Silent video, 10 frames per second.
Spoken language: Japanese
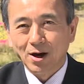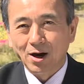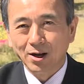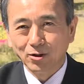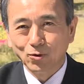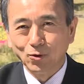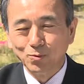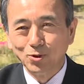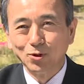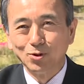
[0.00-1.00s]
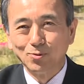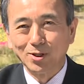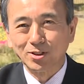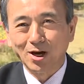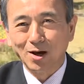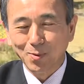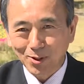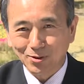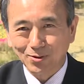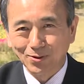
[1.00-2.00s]
花と緑の町浜
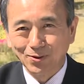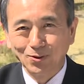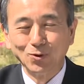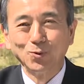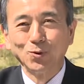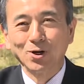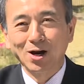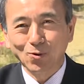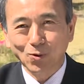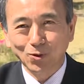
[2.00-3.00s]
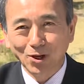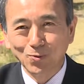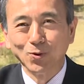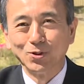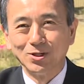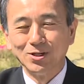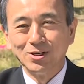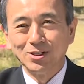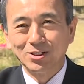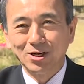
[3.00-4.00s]
松というものを確固たるものに
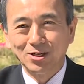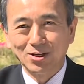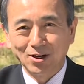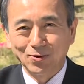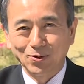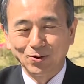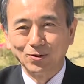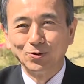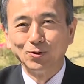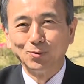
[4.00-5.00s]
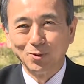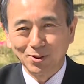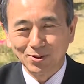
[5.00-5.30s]
していきたいというふうに思いま